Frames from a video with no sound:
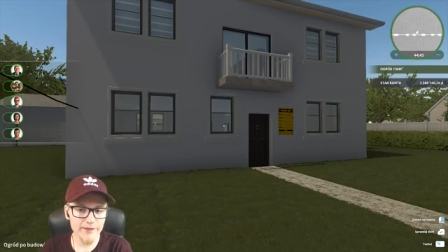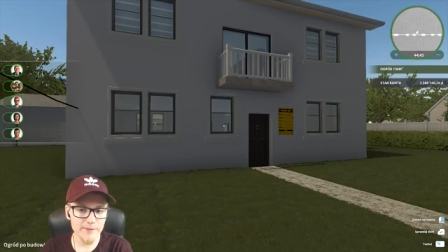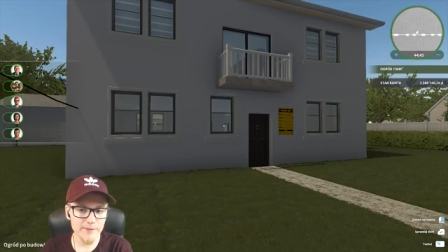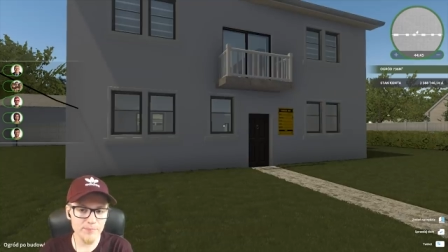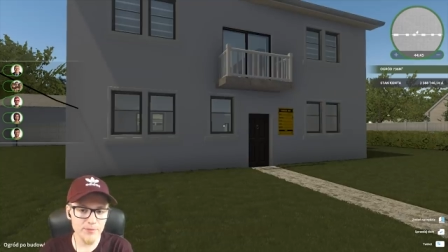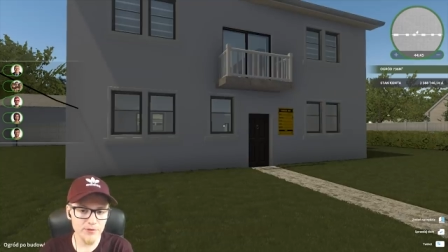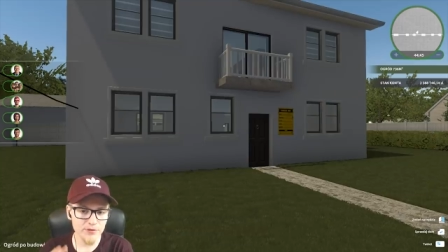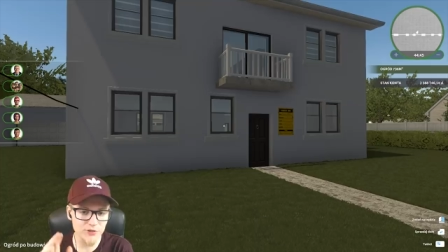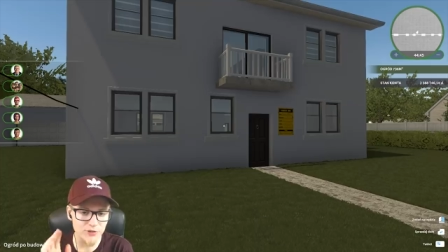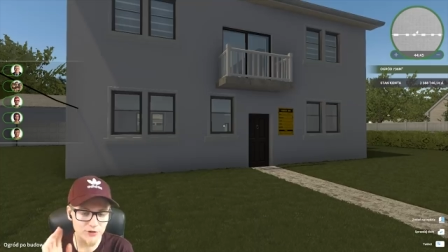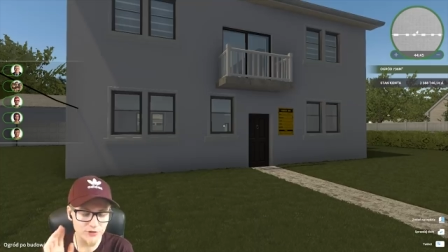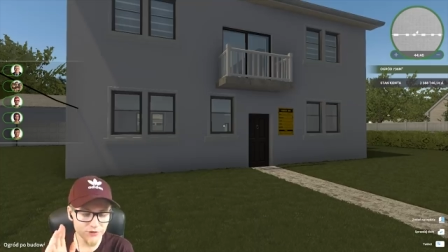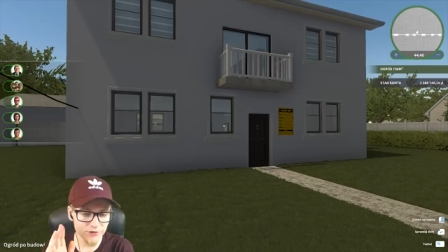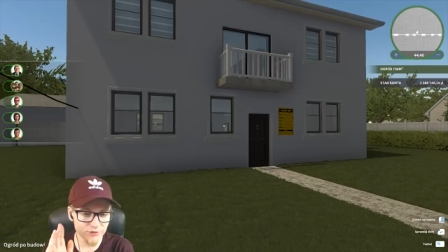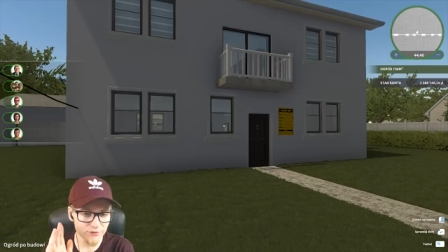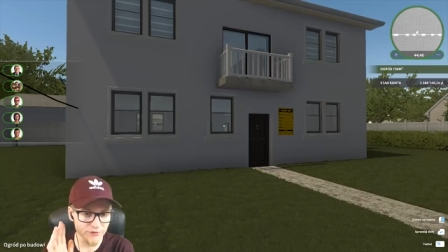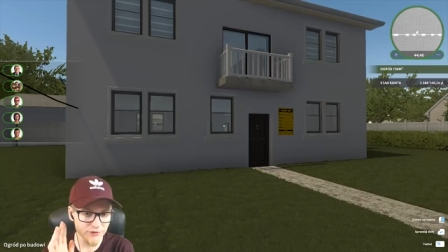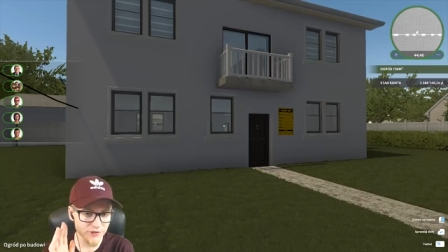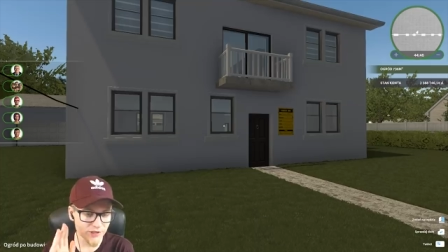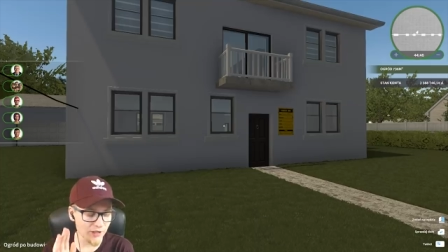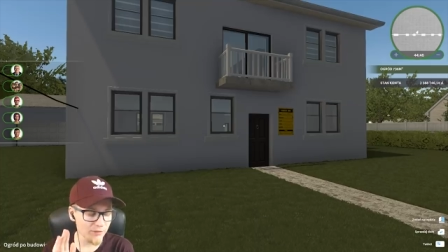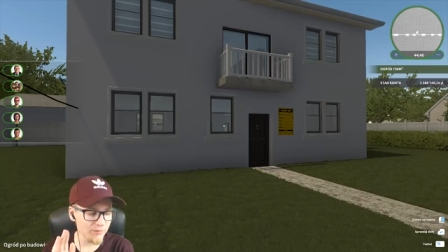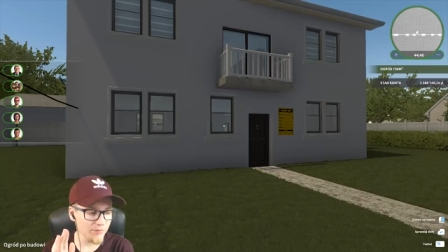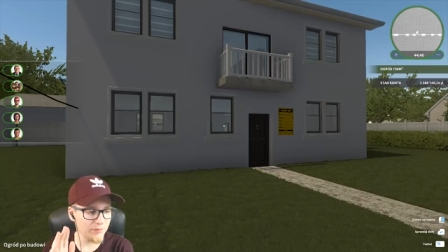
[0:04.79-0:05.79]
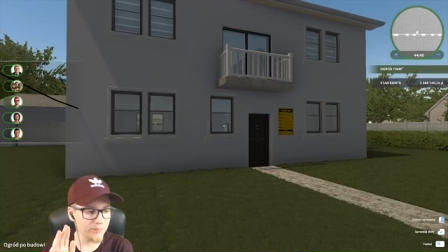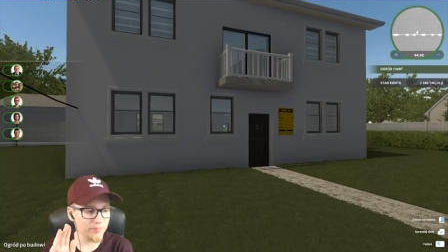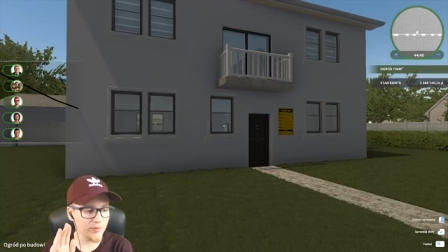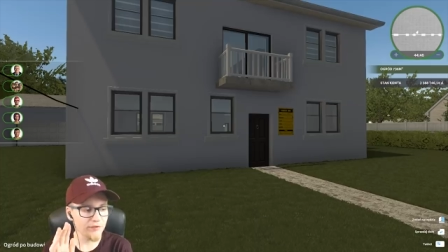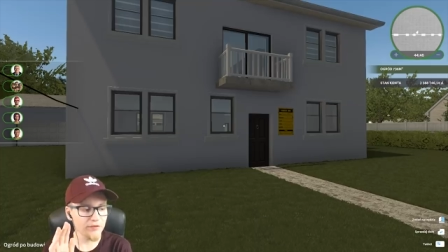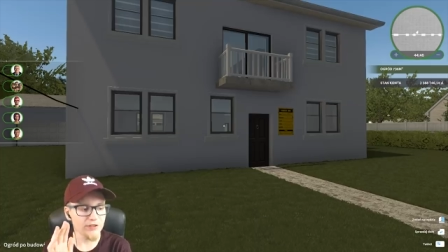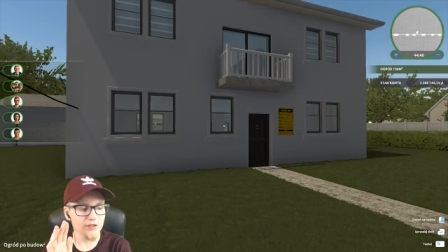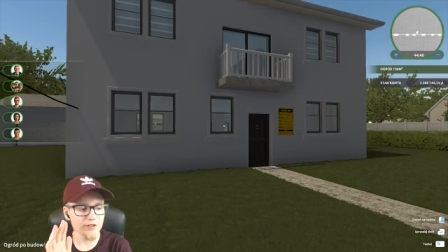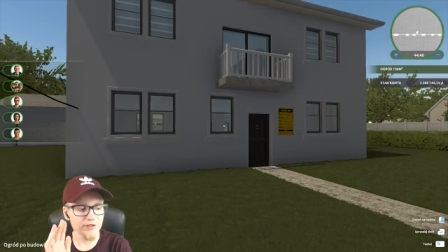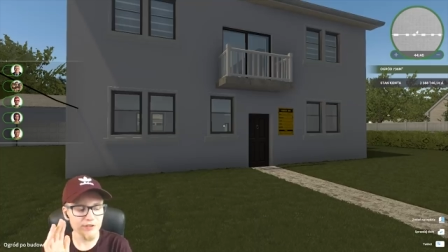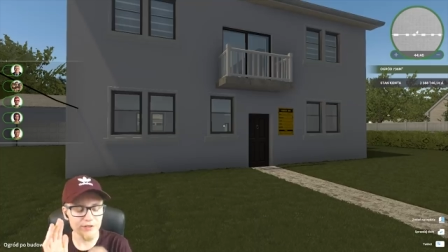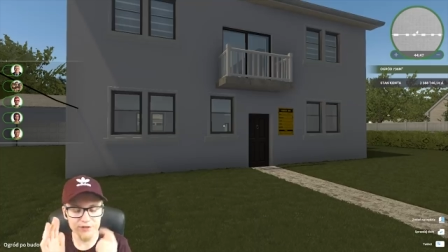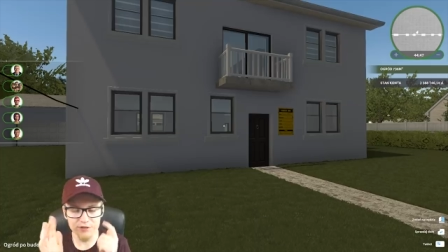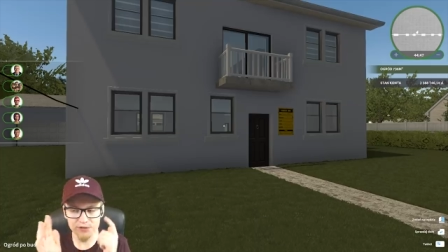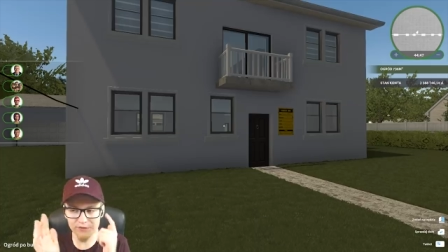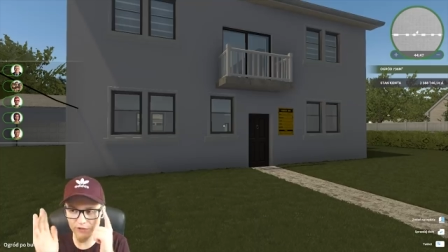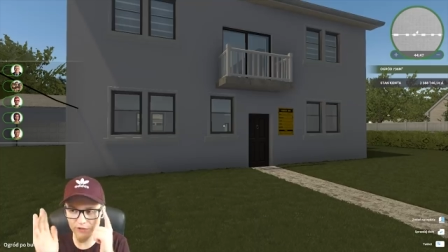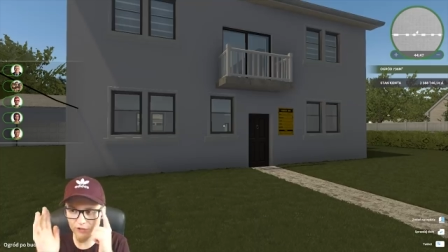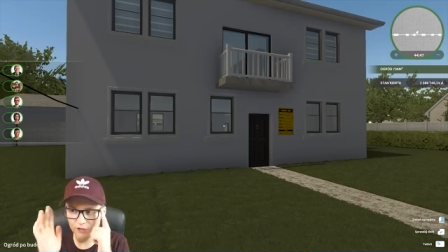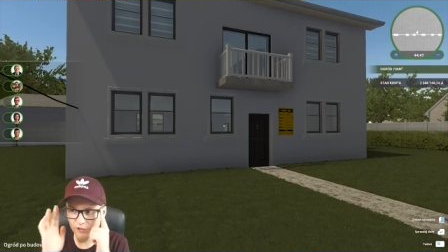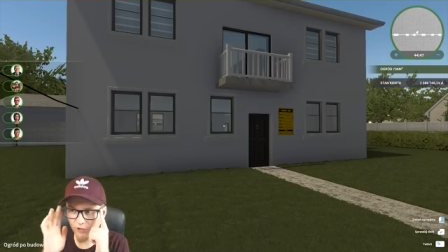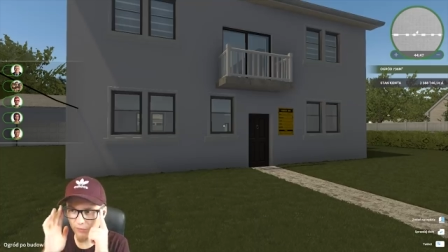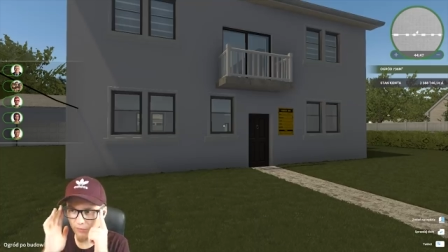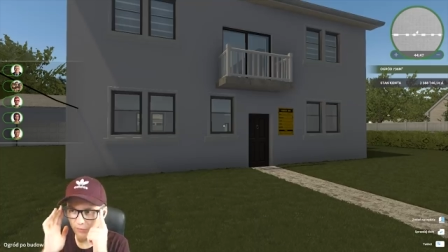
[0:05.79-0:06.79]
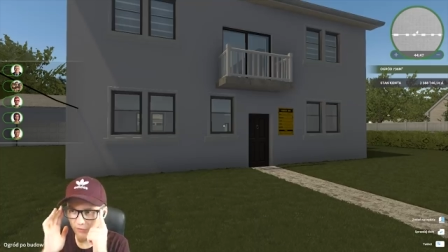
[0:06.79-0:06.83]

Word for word: na początku chciałbym powiedzieć oczywiście,